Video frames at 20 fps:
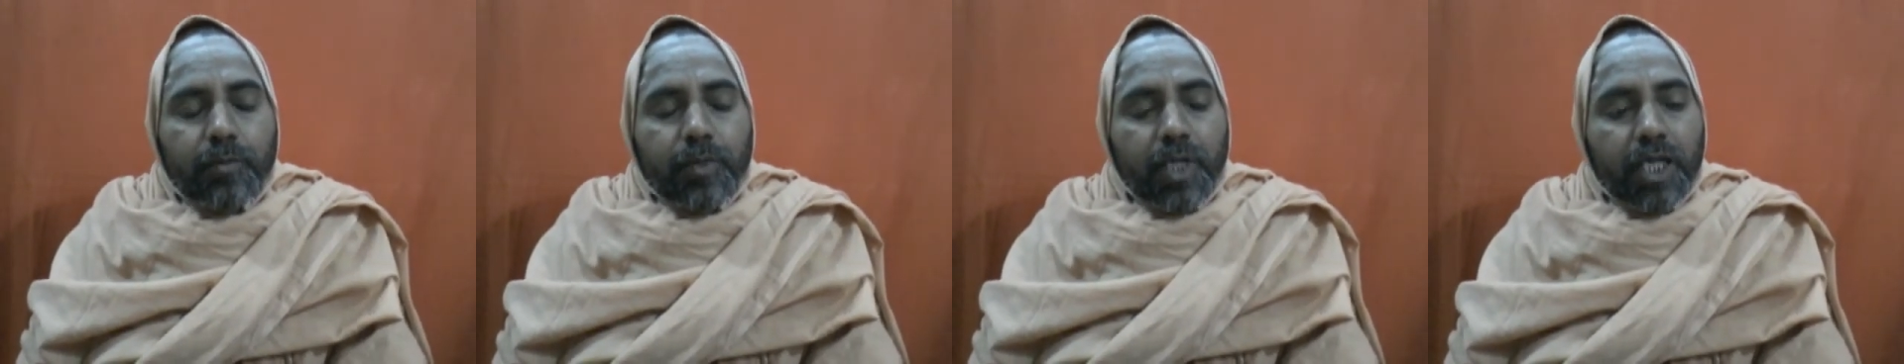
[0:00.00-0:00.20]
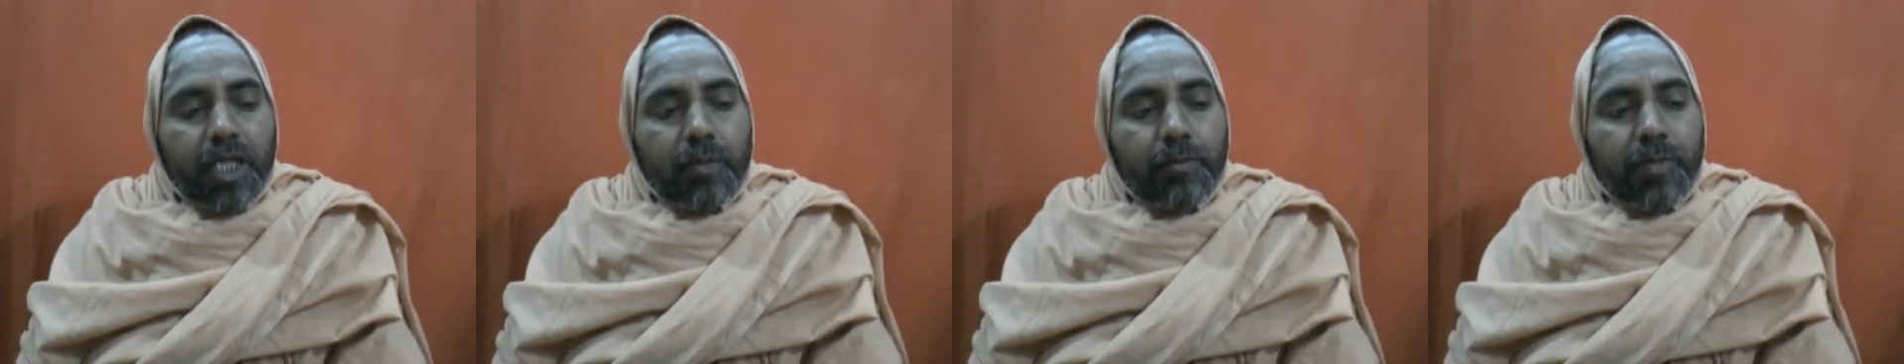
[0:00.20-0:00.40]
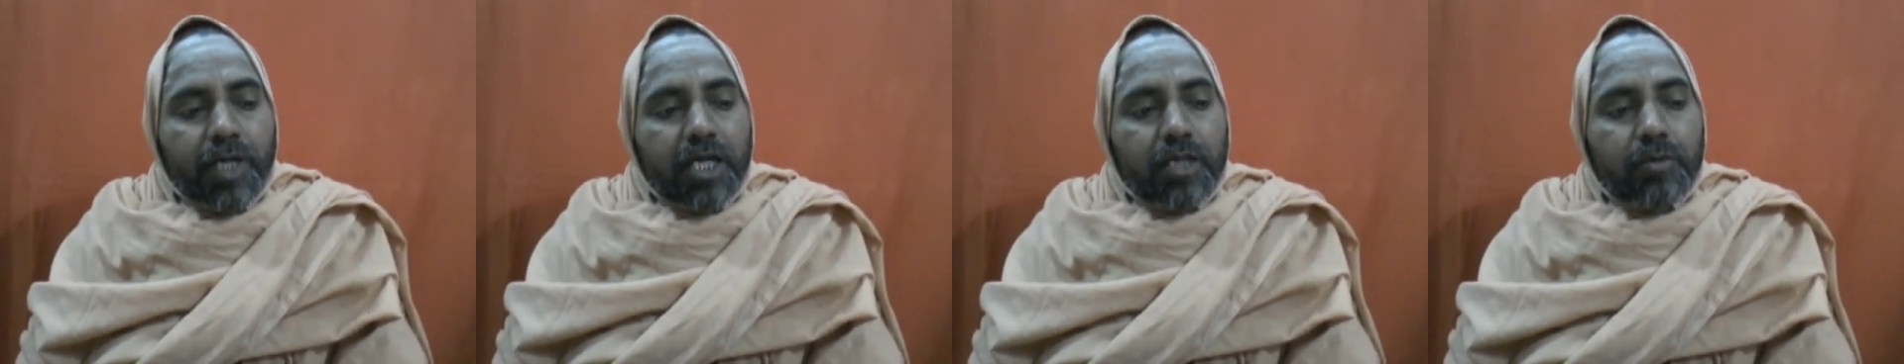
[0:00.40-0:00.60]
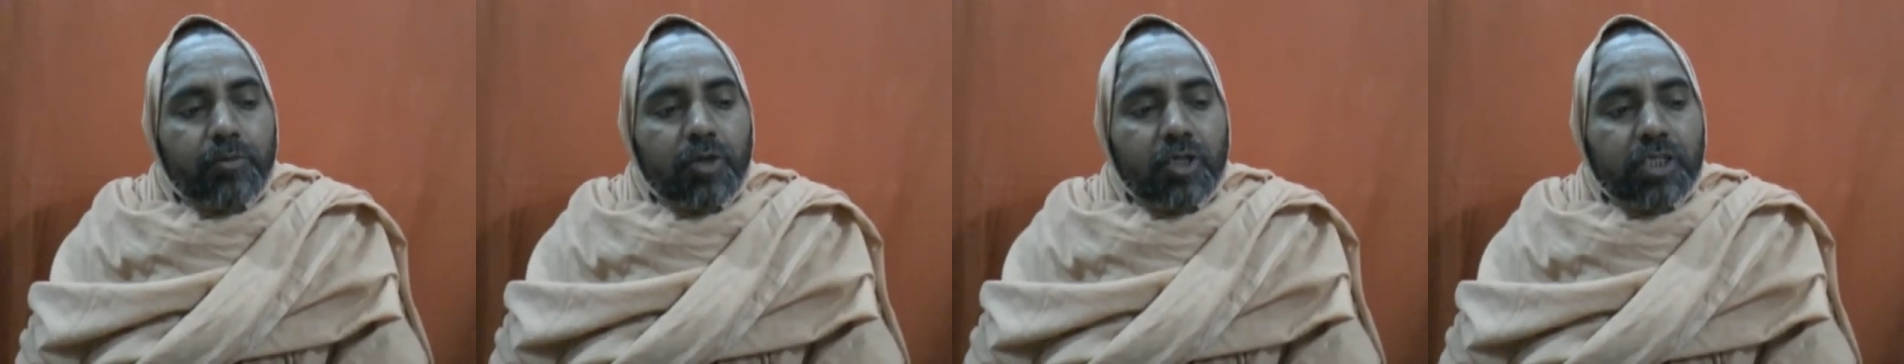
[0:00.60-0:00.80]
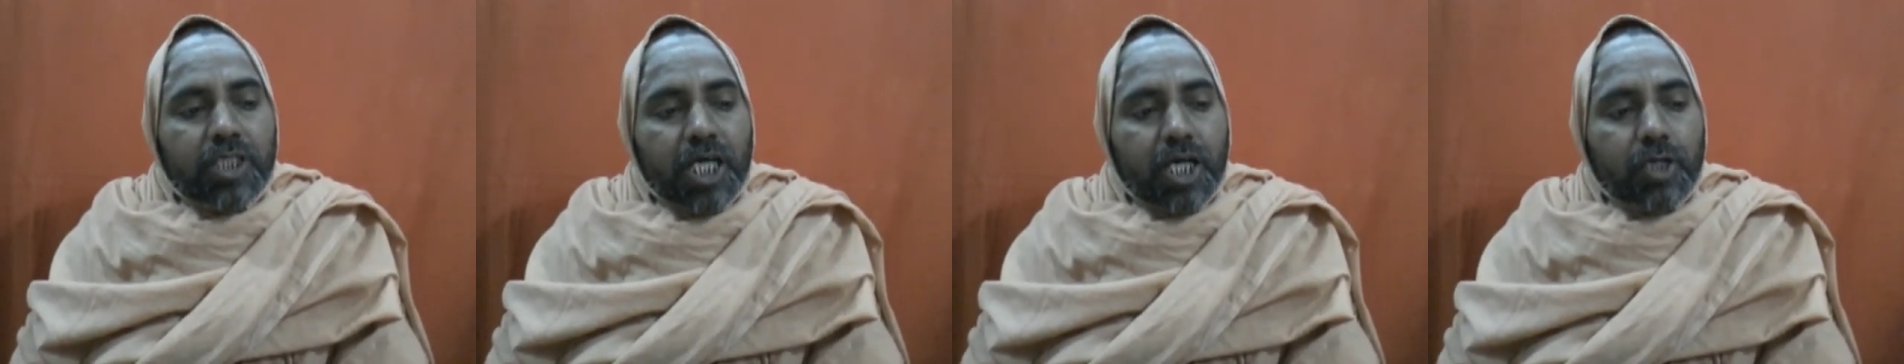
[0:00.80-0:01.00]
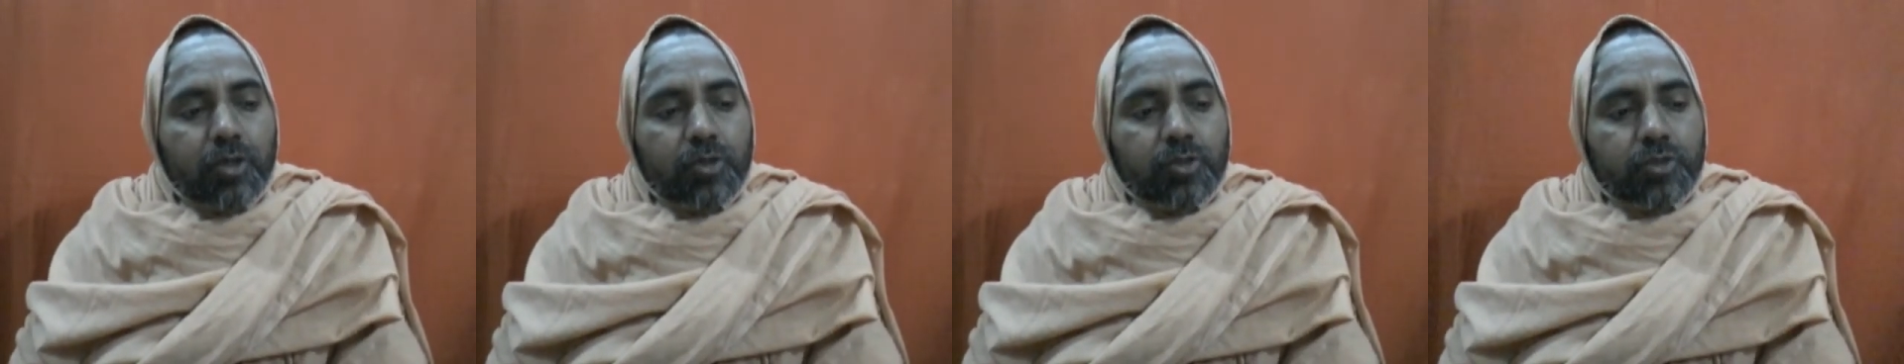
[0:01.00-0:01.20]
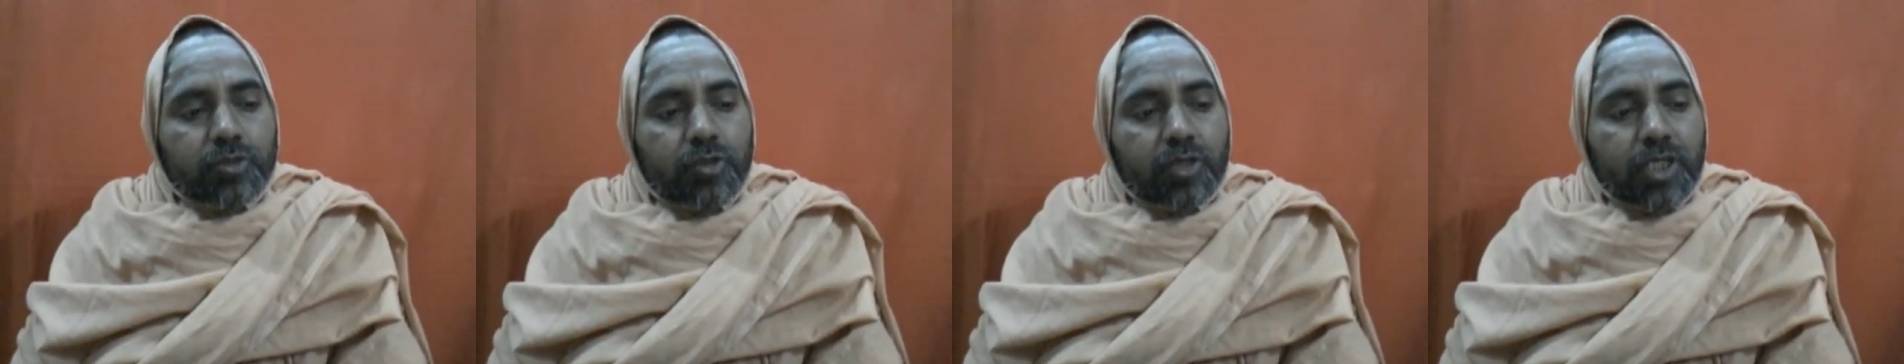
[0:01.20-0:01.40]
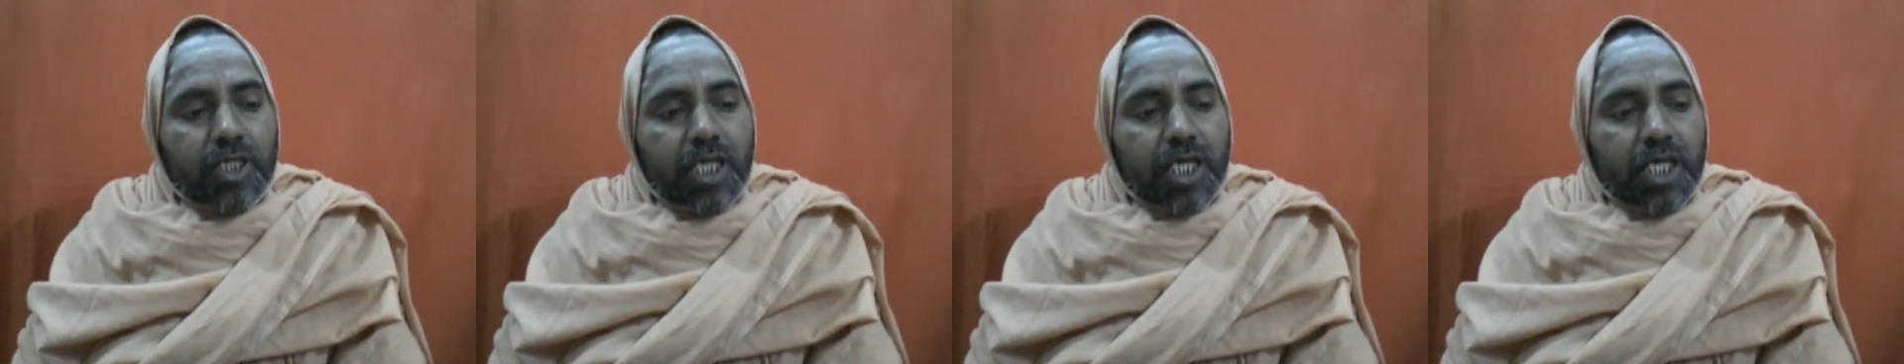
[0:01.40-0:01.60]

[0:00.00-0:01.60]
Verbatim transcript: यानी बहिर्मुखता को छोड़